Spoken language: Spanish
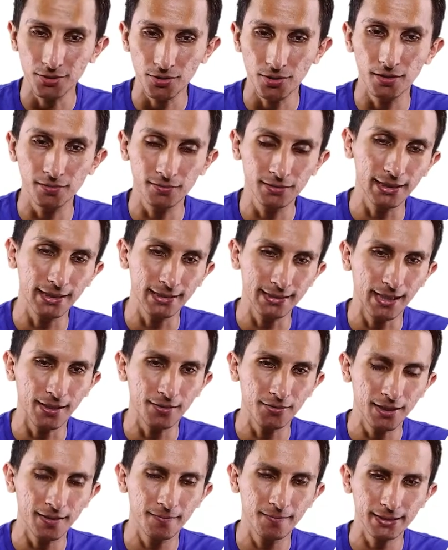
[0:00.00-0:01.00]
yo lo he
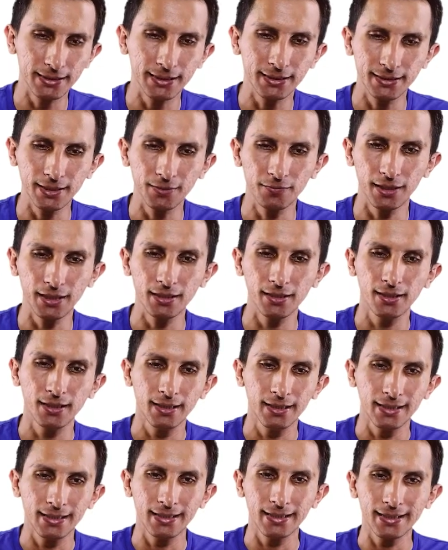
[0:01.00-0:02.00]
utilizado y es bastante buena,
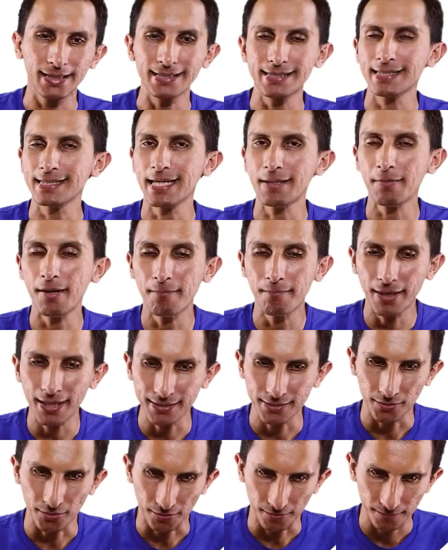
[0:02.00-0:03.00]
que se llama
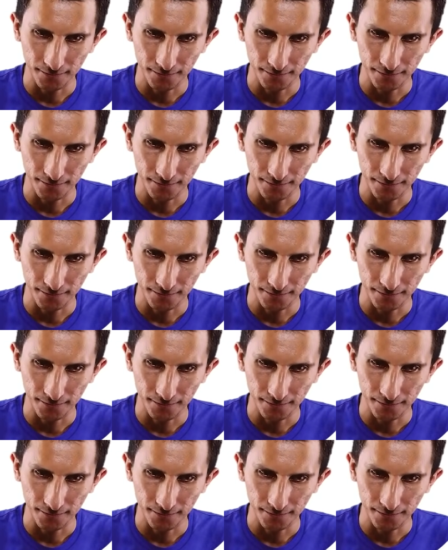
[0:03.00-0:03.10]
Visor.